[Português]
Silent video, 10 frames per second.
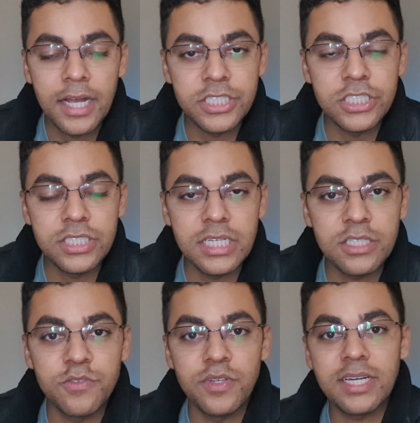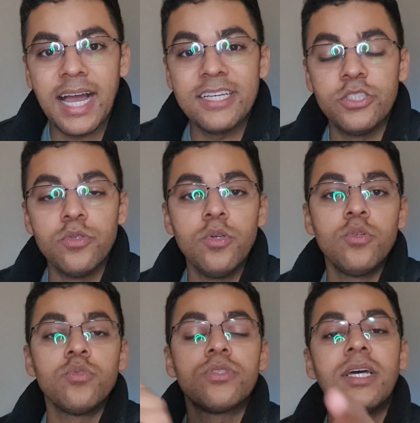a gente tem que ficar de
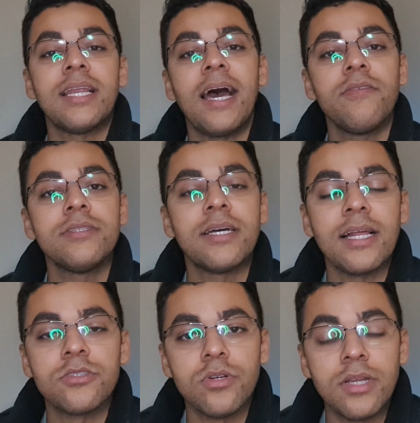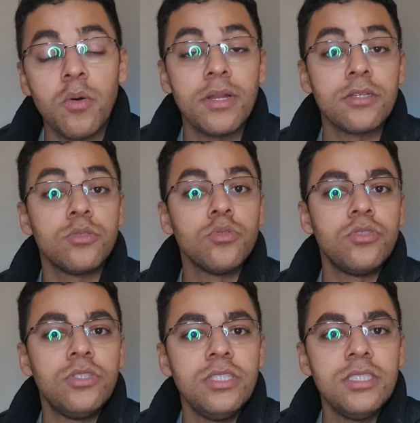olho no cenário internacional, nas
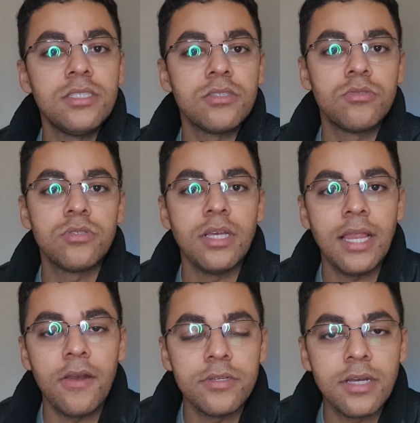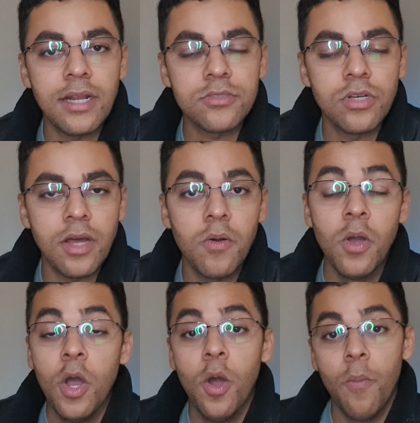notícias do cenário internacional,
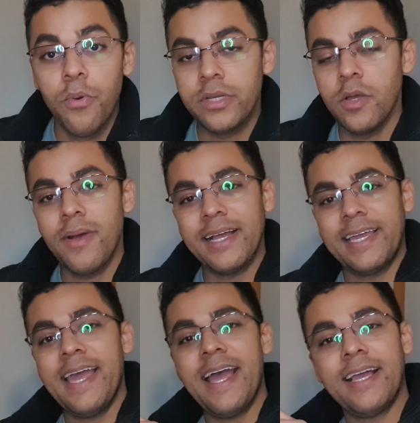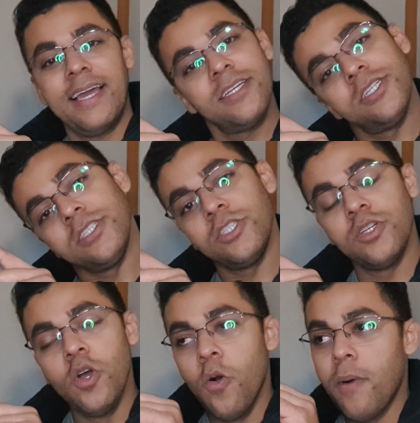porque uma guerra que
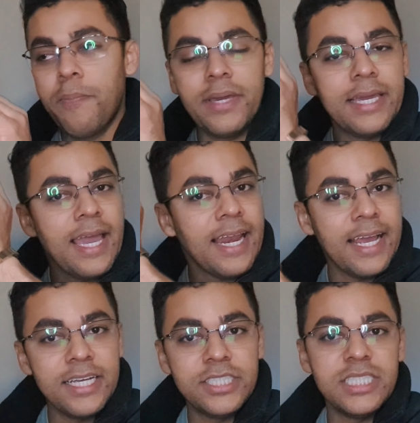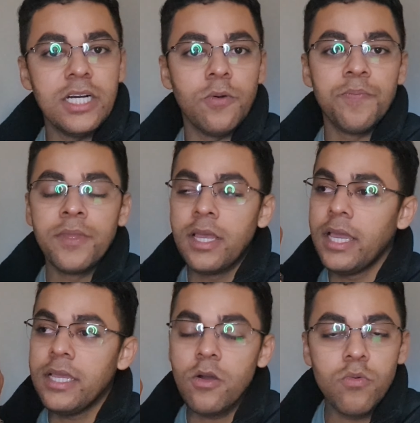atinge uma pequena região
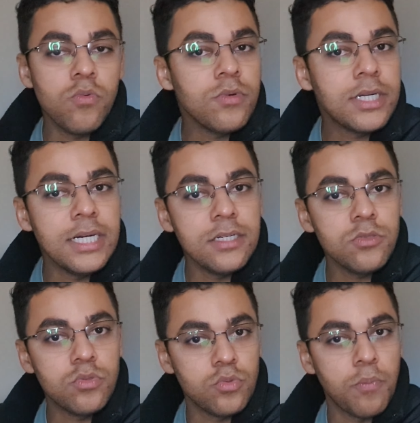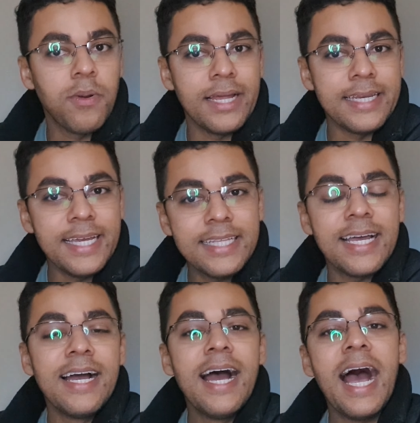em algum canto do
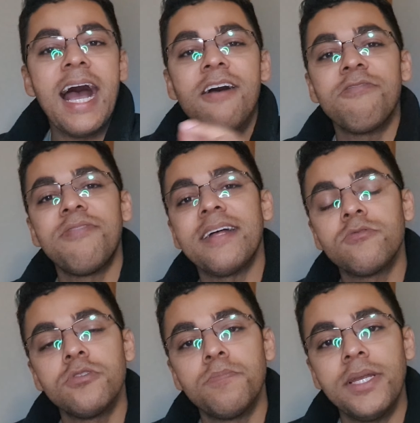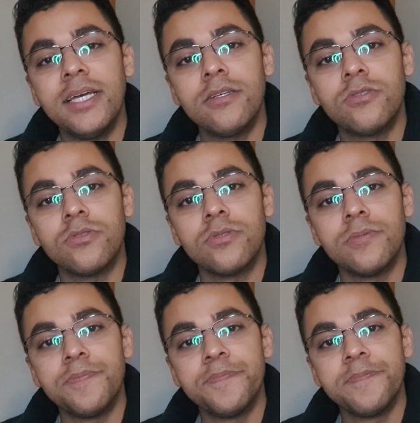planeta afeta os
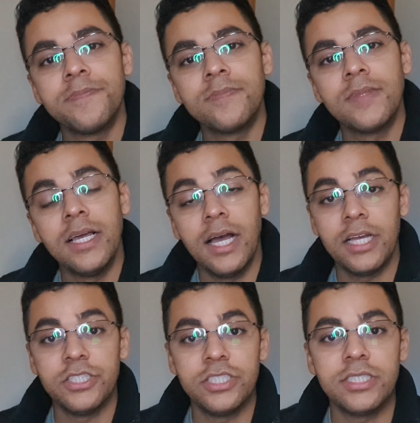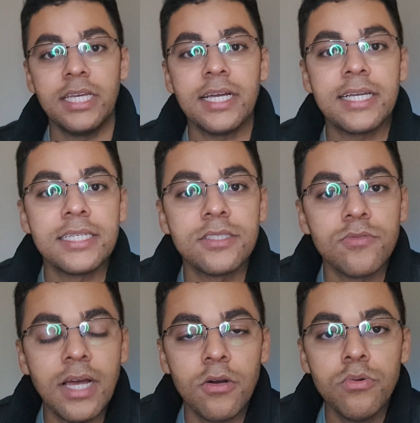preços. A gente tem a
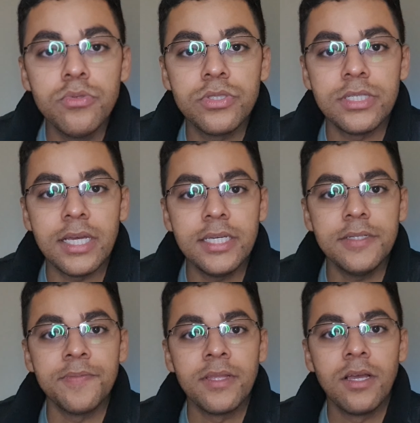questão da Rússia aí.